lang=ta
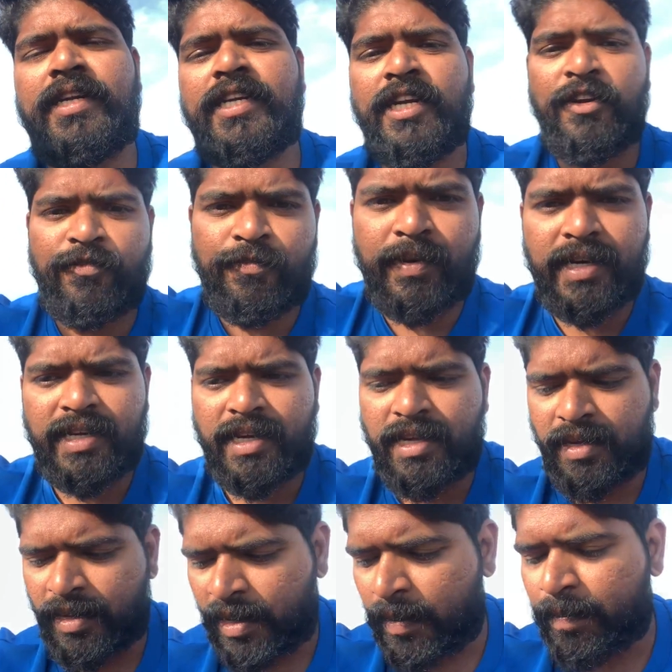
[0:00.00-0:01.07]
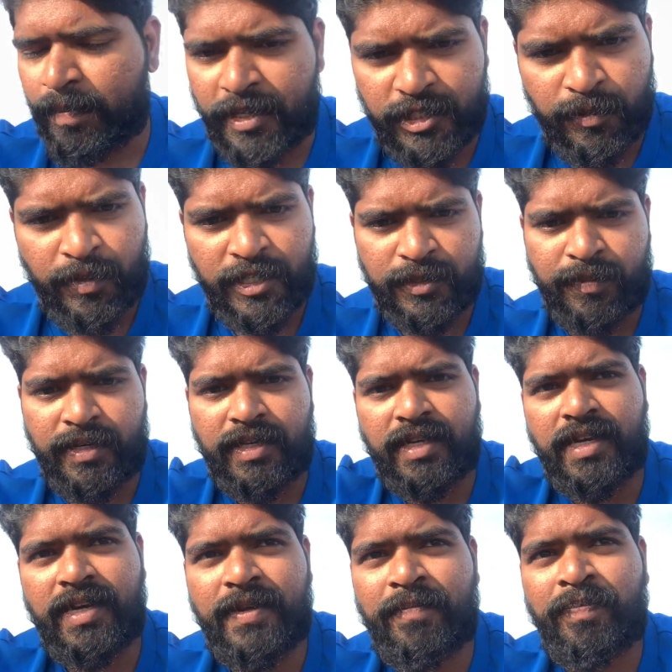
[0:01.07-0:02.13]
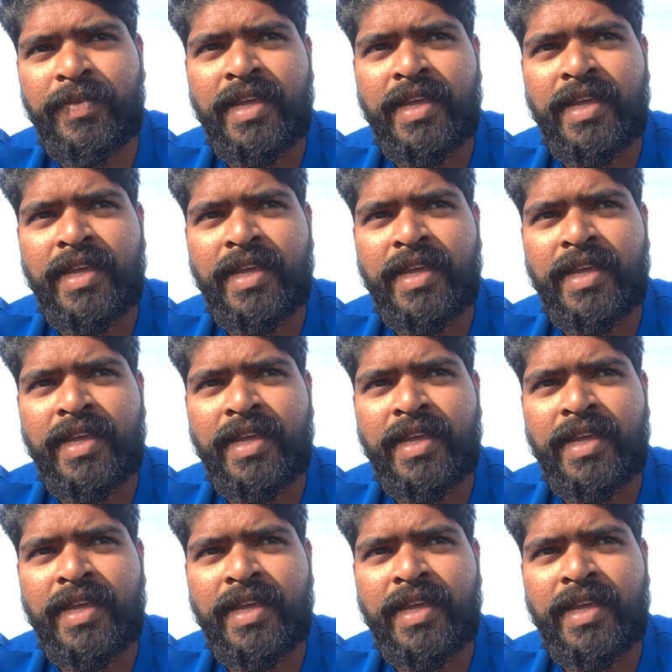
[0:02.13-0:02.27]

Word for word: டெட்லிஃப்ட் பண்ணுங்கள் பெஞ்சு ப்ரெஸ் பண்ணுங்கள்